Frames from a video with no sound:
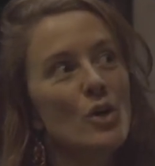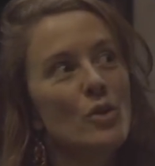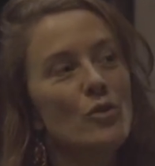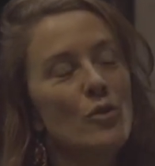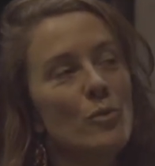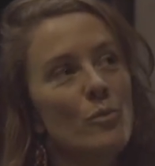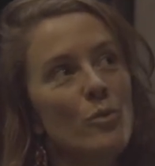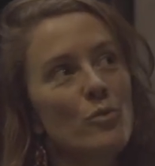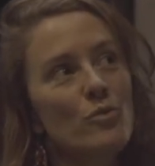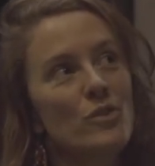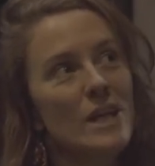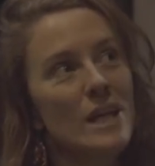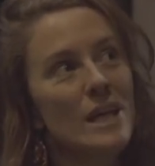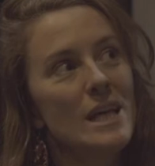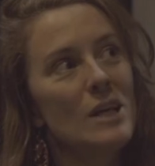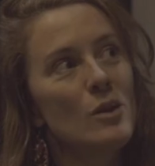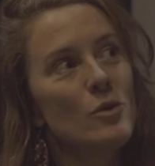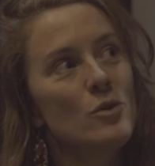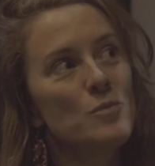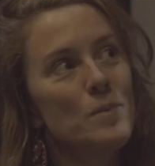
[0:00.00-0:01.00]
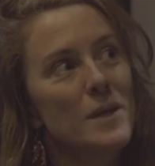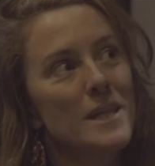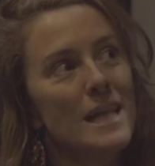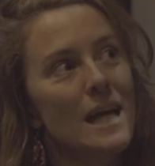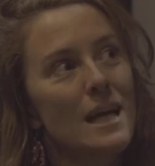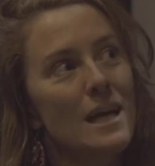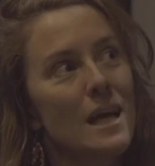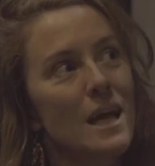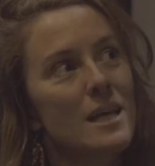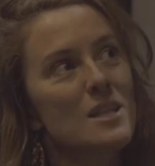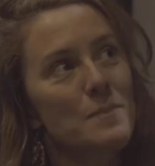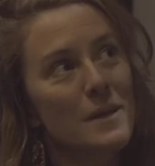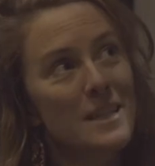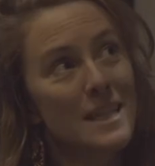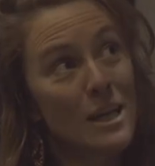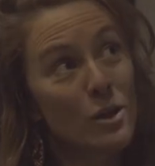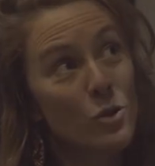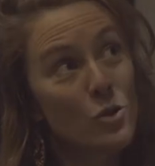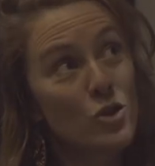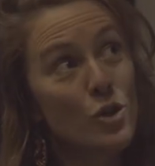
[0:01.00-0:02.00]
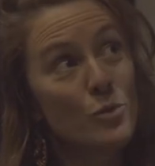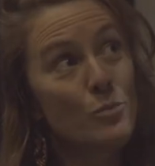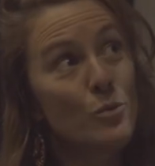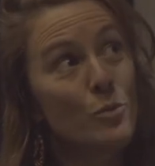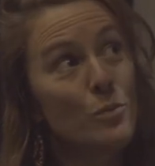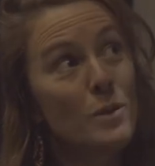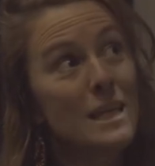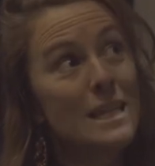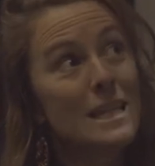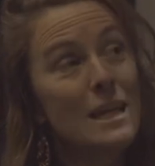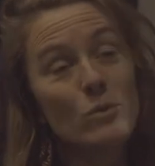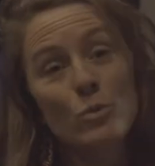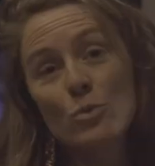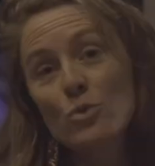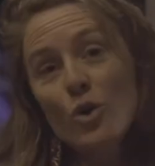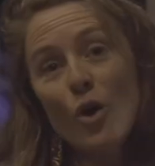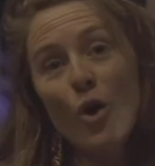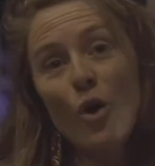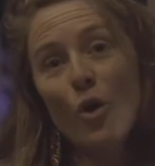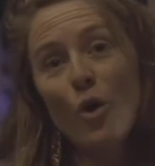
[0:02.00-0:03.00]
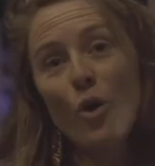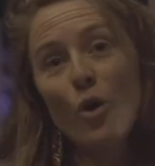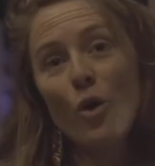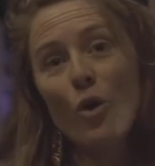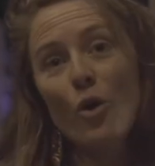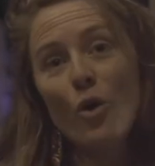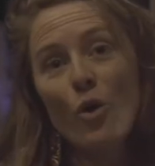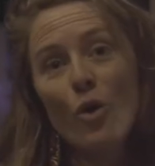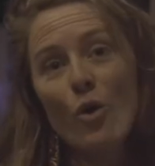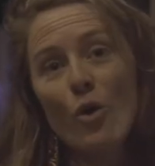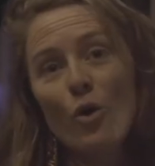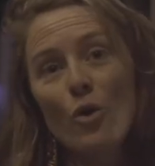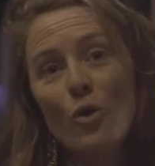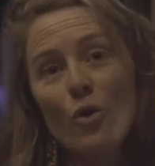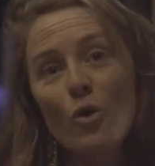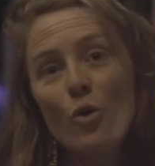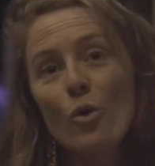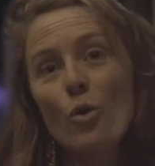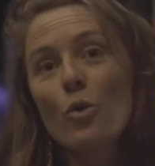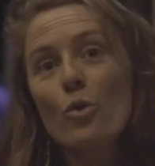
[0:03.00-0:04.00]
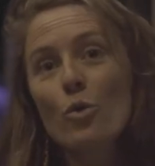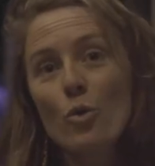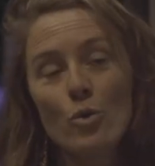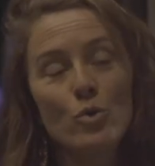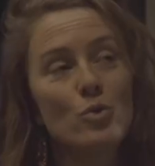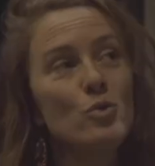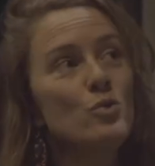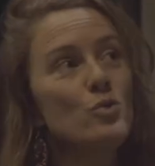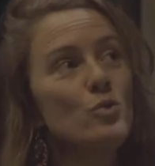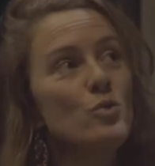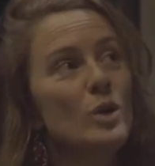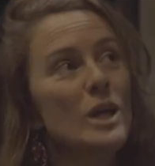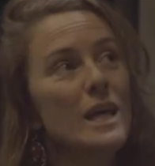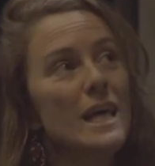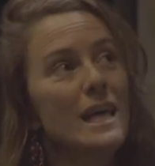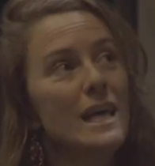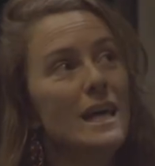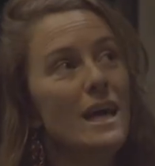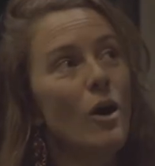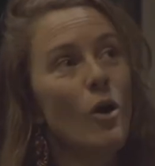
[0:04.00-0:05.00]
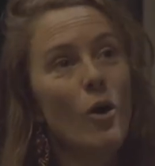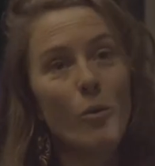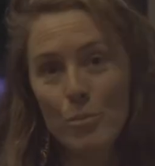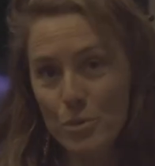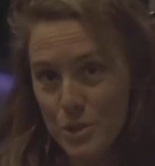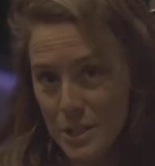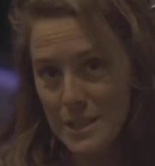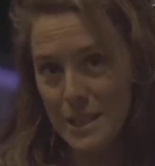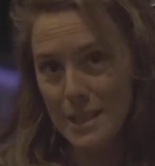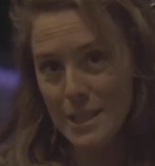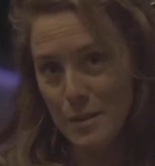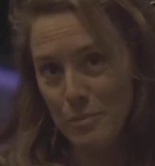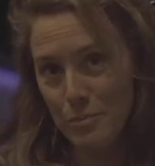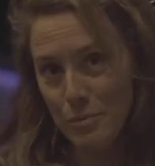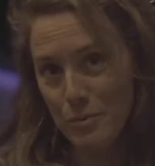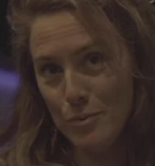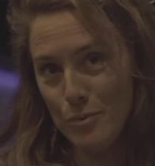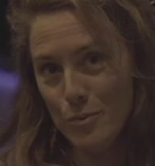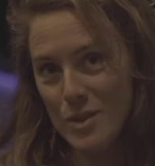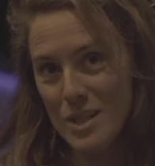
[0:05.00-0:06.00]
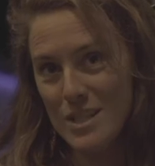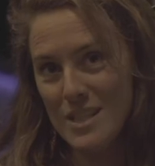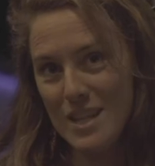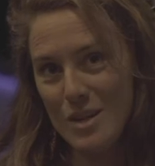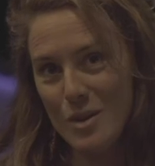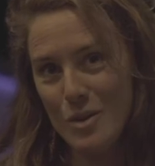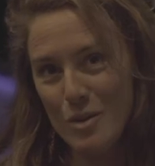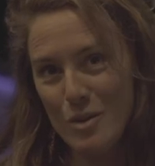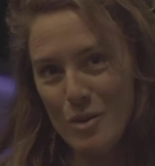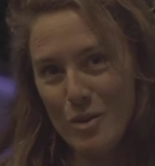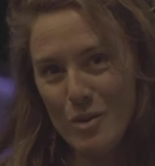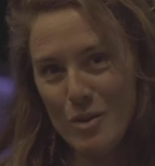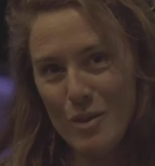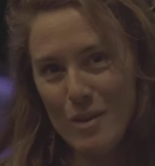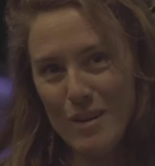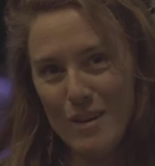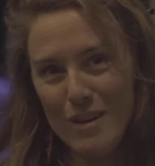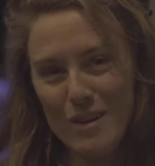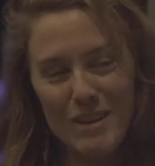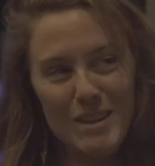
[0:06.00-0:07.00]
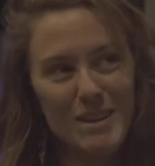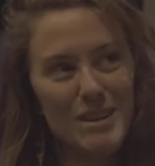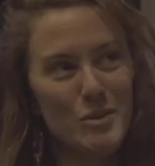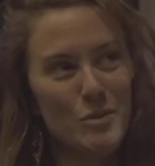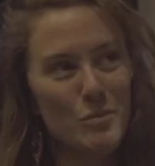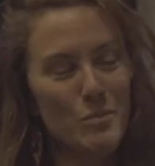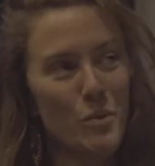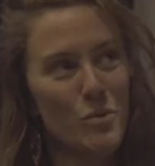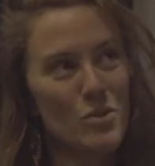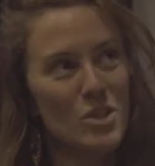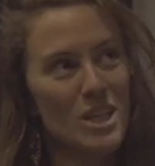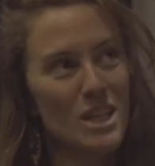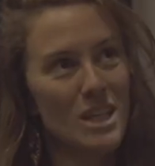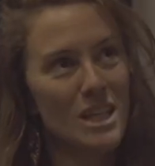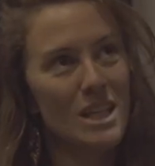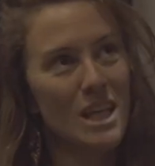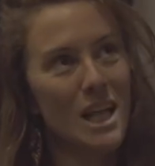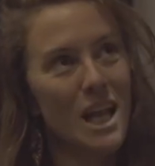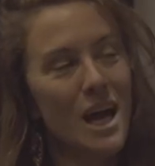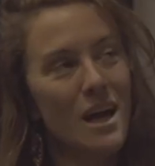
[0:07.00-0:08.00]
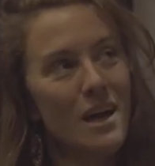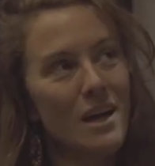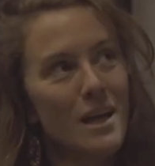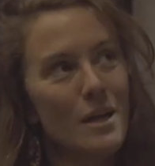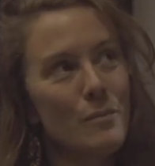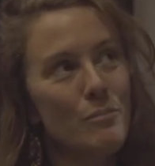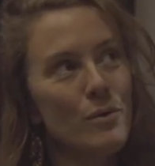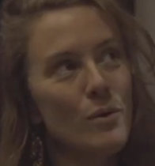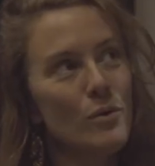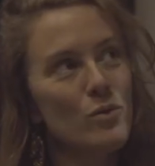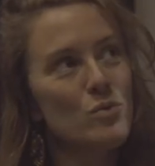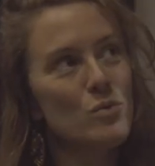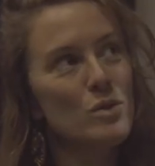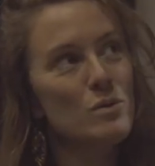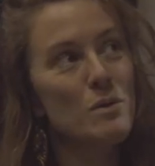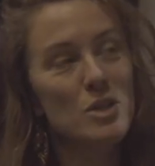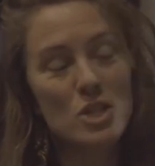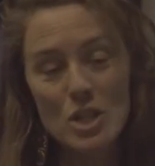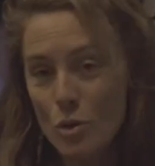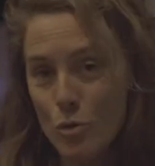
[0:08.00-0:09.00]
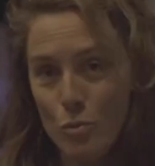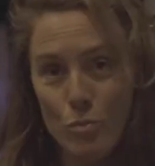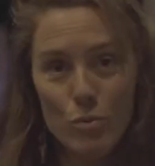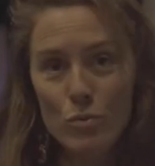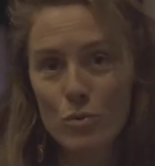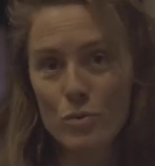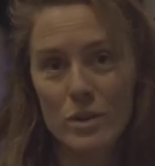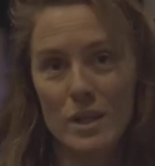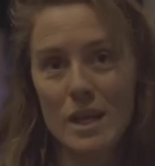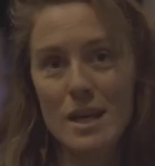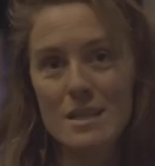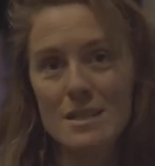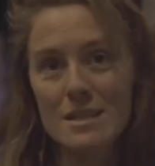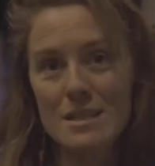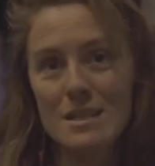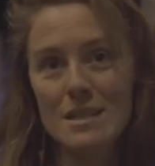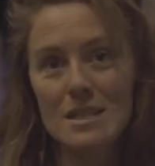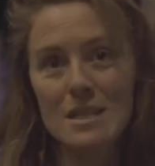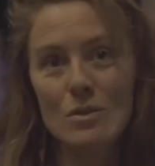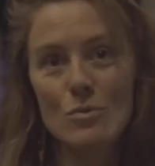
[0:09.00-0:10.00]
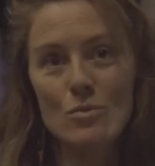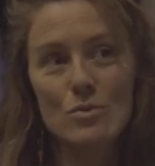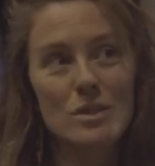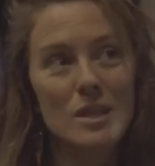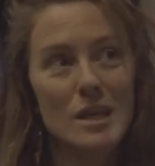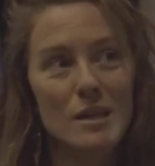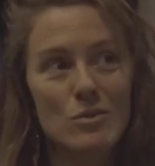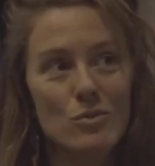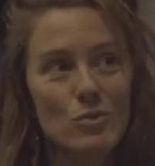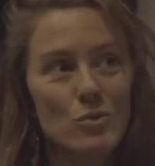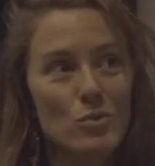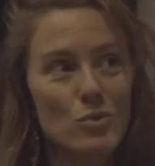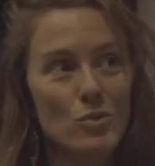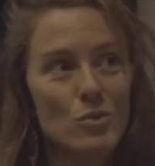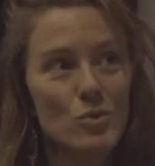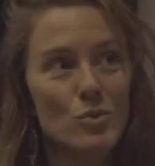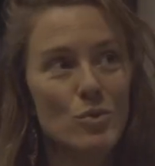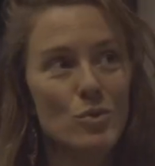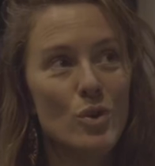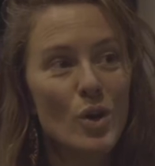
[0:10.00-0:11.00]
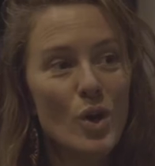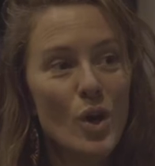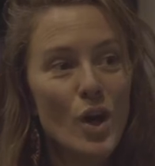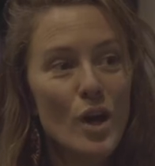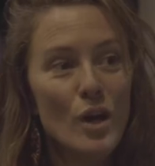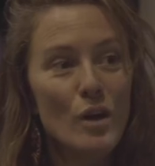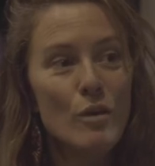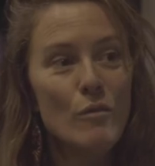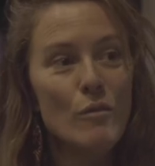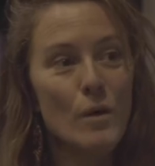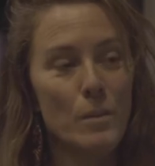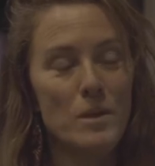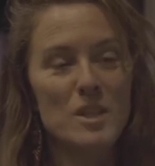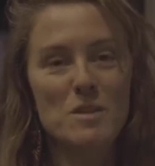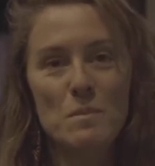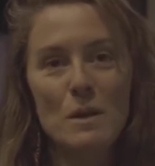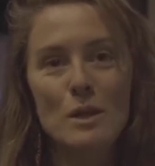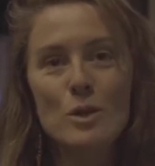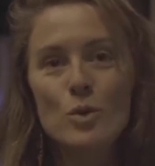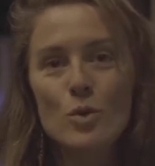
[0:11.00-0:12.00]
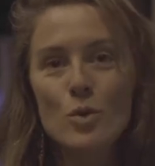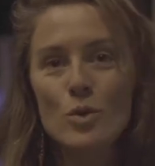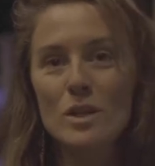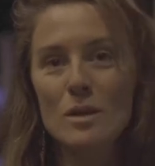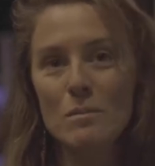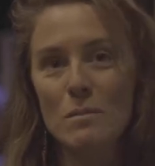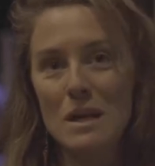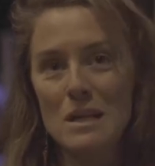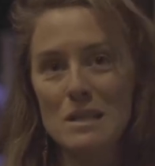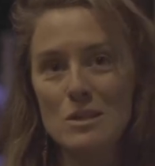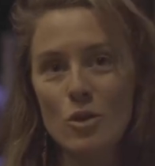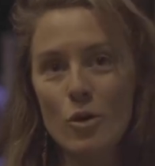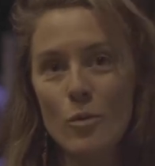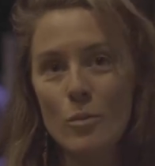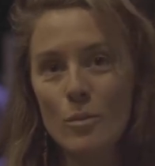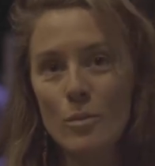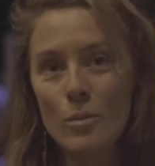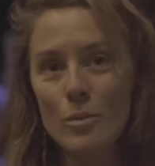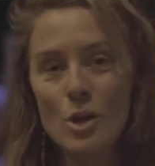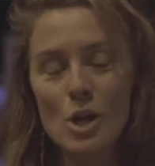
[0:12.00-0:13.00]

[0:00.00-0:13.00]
de monter spectacle, un spectacle jeune public d'un auteur euh, reconnu et en petite équipe. Donc ça c'est l'idée du projet qui est née là. Et puis ensuite ben, j'ai lu beaucoup de textes et j'ai lu ce texte de Fabrice Melchior qui est maestrom